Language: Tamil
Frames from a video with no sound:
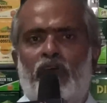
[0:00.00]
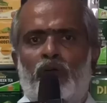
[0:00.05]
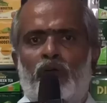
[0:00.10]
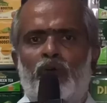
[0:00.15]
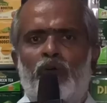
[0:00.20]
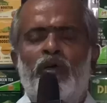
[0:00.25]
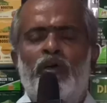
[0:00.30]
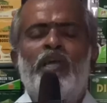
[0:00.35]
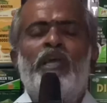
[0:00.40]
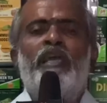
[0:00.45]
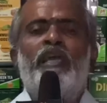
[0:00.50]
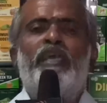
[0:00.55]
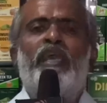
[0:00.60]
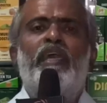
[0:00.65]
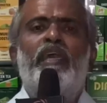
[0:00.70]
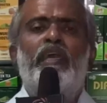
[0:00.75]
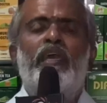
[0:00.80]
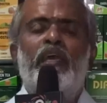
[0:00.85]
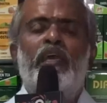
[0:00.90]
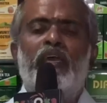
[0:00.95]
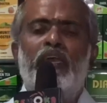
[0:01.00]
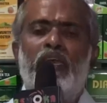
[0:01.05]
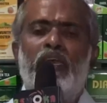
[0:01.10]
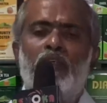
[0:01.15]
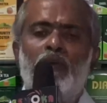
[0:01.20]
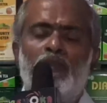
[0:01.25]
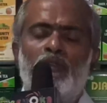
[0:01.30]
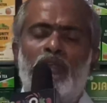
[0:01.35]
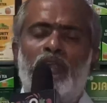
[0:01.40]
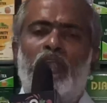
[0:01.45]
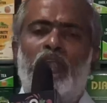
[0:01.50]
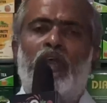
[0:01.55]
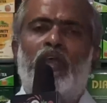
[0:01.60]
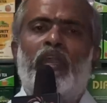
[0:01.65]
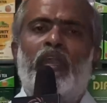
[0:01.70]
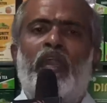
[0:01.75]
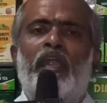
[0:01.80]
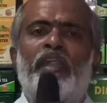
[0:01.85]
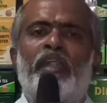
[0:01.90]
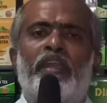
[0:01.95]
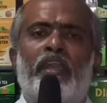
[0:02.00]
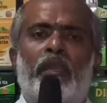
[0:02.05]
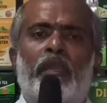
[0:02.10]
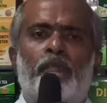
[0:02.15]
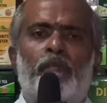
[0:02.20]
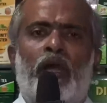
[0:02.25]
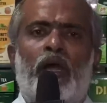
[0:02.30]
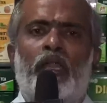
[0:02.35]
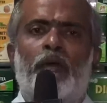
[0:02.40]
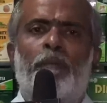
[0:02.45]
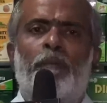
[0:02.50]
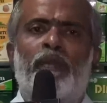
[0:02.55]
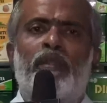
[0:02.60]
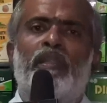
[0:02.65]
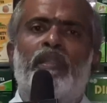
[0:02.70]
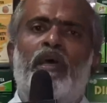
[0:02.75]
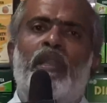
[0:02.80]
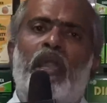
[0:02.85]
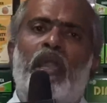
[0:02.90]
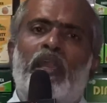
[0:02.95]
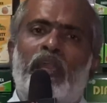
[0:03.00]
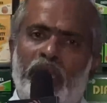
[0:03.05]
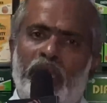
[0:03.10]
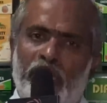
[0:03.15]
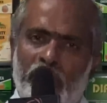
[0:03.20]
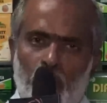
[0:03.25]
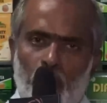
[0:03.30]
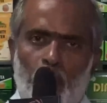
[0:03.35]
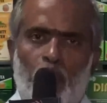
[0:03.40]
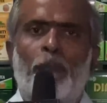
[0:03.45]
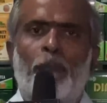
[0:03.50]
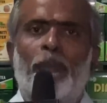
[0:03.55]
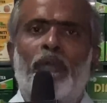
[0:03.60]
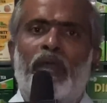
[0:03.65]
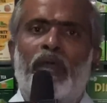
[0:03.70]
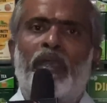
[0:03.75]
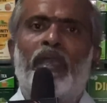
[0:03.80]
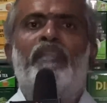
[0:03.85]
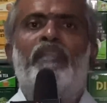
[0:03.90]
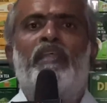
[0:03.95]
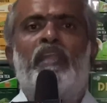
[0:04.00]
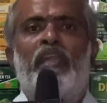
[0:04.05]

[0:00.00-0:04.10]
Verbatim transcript: ஆகும் எங்கெங்கே எழுபத்தி ரெண்டாயிரம் நாடி நரம்பு அடப்பு இருந்தாலும் அன்னன்னைக்கு ஓப்பன் ஆகி அது